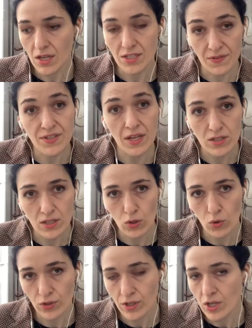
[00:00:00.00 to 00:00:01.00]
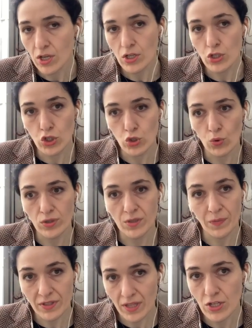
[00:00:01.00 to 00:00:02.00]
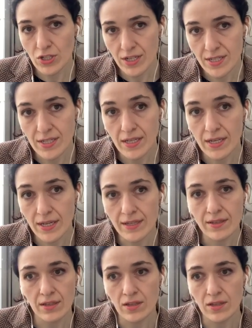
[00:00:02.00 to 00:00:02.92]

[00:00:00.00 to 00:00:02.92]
со всех сторон, и что демонтаж России – это